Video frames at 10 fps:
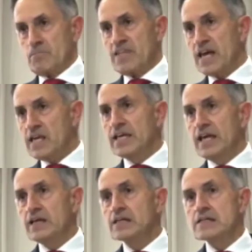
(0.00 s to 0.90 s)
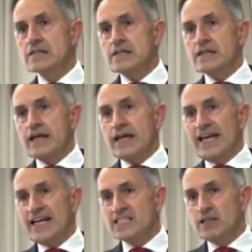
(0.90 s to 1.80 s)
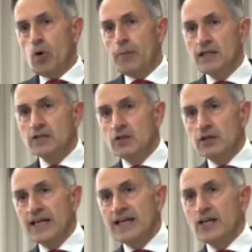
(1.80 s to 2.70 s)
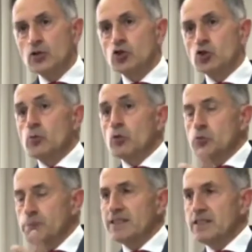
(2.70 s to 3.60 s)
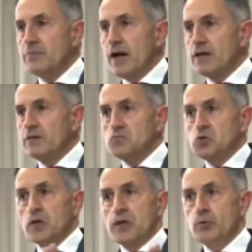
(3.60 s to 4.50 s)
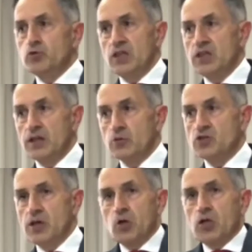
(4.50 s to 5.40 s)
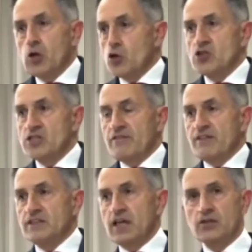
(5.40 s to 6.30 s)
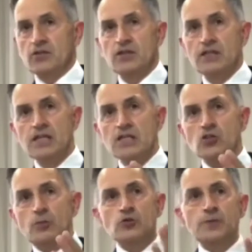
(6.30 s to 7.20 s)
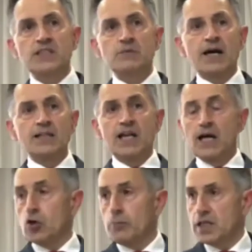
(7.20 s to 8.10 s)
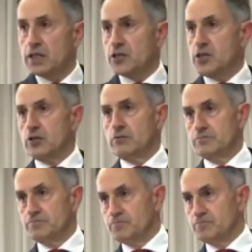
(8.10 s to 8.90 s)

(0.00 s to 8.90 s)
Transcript: De ahí que en este momento en que nosotros somos víctima, no de Putin ni de Rusia, porque no nos está afectando, somos víctima de la globalización,